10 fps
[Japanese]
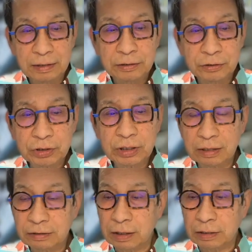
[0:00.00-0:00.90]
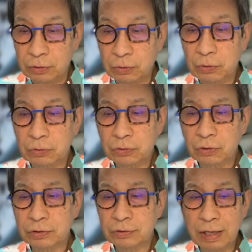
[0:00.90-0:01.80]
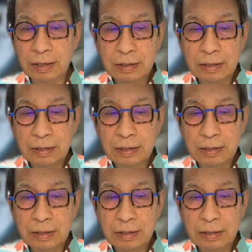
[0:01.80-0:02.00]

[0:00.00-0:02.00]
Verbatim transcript: 諸子学や評論というね、